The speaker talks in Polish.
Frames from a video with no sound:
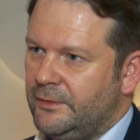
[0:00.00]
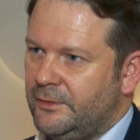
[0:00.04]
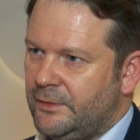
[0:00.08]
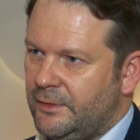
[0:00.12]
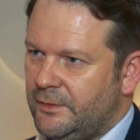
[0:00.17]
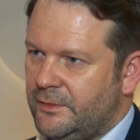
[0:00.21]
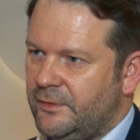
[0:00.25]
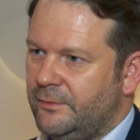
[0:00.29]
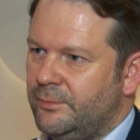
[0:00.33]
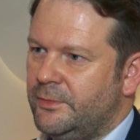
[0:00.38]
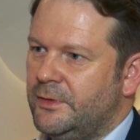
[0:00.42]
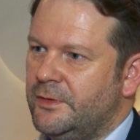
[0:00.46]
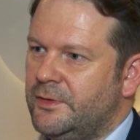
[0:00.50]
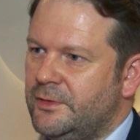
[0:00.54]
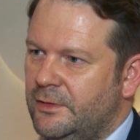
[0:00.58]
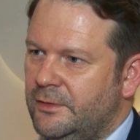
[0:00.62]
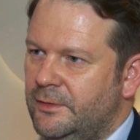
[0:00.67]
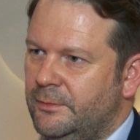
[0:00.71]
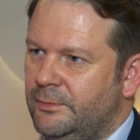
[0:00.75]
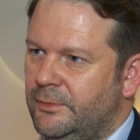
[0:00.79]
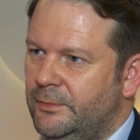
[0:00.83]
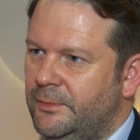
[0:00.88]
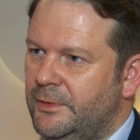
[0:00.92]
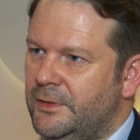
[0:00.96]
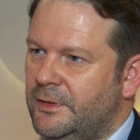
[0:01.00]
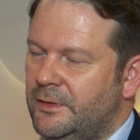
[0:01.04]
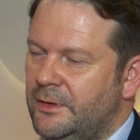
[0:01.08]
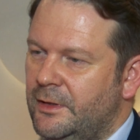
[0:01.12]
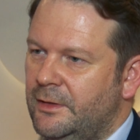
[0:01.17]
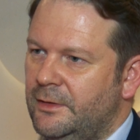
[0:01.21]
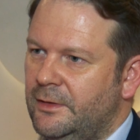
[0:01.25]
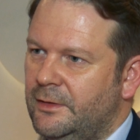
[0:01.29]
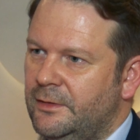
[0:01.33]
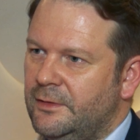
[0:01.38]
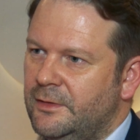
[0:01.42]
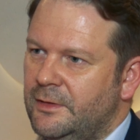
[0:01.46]
która się w przestrzeni
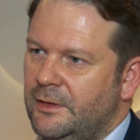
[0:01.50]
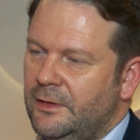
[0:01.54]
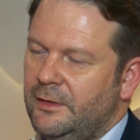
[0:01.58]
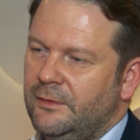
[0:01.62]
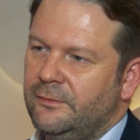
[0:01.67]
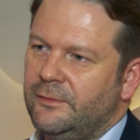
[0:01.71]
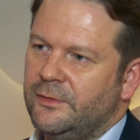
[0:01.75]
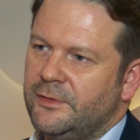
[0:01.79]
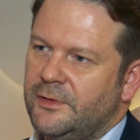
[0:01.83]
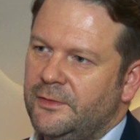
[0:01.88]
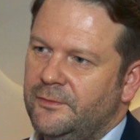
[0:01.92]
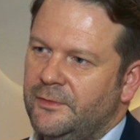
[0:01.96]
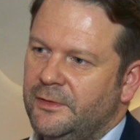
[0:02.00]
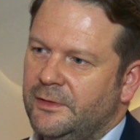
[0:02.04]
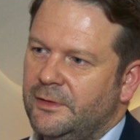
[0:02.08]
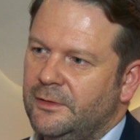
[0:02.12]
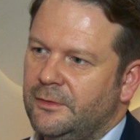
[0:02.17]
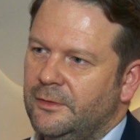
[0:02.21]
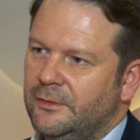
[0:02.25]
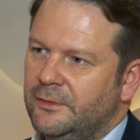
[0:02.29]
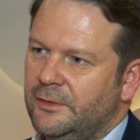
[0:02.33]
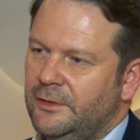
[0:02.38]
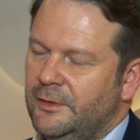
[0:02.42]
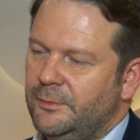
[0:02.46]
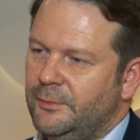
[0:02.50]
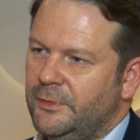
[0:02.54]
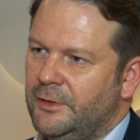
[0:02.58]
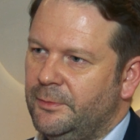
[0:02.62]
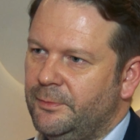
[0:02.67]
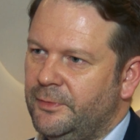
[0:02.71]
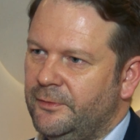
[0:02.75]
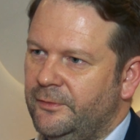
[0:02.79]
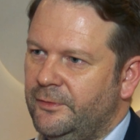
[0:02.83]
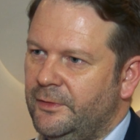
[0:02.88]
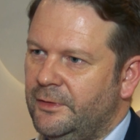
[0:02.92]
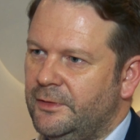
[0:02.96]
publicznej dzieje. Właściwie tylko tyle mogę
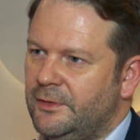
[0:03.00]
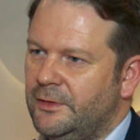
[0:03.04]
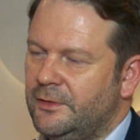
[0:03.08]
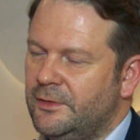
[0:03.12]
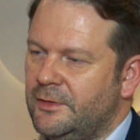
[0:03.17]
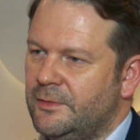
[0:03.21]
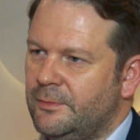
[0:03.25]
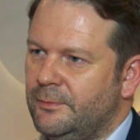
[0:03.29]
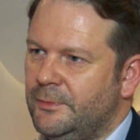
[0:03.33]
powiedzieć.